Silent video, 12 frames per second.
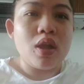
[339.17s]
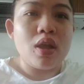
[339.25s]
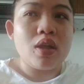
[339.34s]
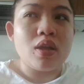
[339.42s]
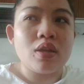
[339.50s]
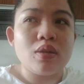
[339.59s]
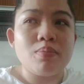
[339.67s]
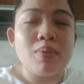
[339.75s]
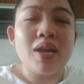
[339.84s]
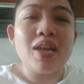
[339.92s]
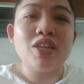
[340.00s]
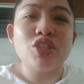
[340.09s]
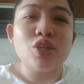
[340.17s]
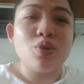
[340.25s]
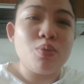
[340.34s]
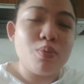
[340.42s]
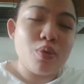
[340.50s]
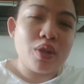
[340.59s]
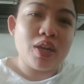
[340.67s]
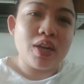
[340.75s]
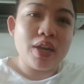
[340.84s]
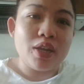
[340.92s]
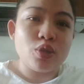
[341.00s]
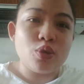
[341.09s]
ang um, magaling siya gumawa
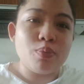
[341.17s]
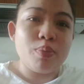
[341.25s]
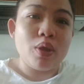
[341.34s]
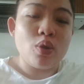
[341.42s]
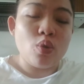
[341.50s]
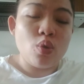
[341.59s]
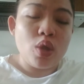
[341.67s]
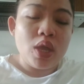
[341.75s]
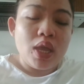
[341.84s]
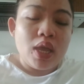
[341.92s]
ng letter pero